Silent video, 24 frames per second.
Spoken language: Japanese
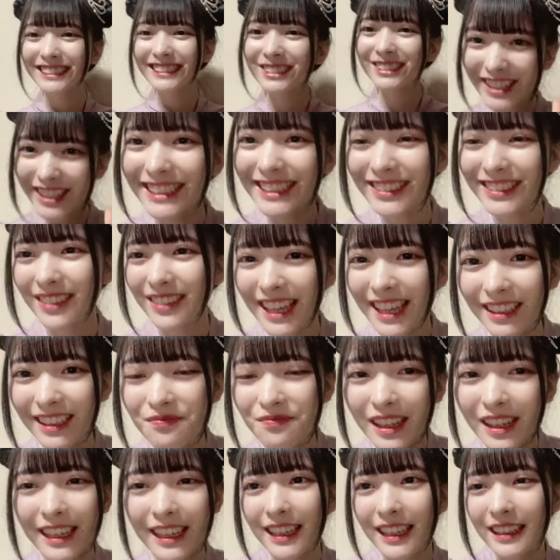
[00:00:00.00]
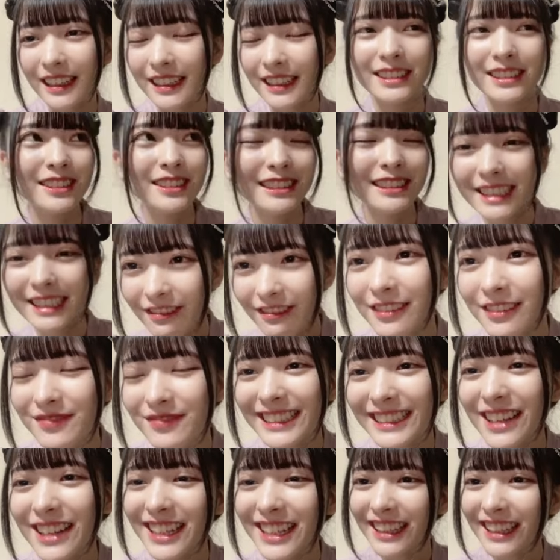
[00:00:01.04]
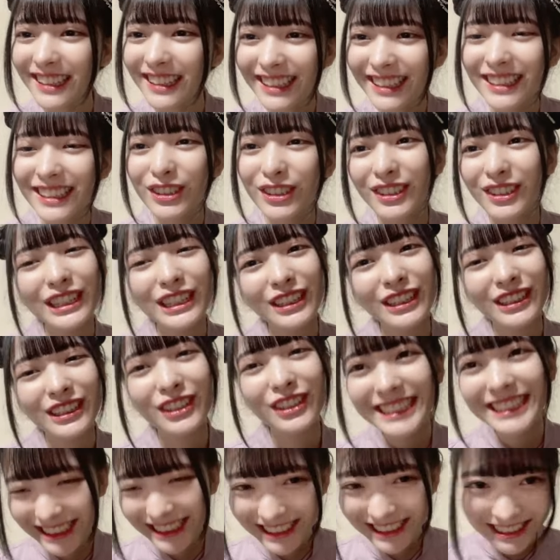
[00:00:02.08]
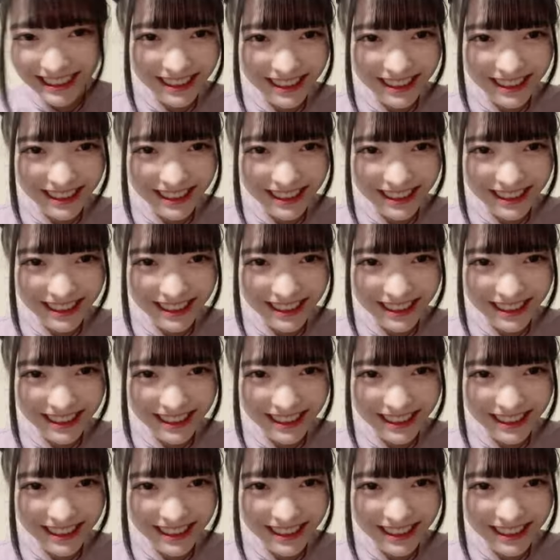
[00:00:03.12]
気がするなんか日本の方がまだマイルド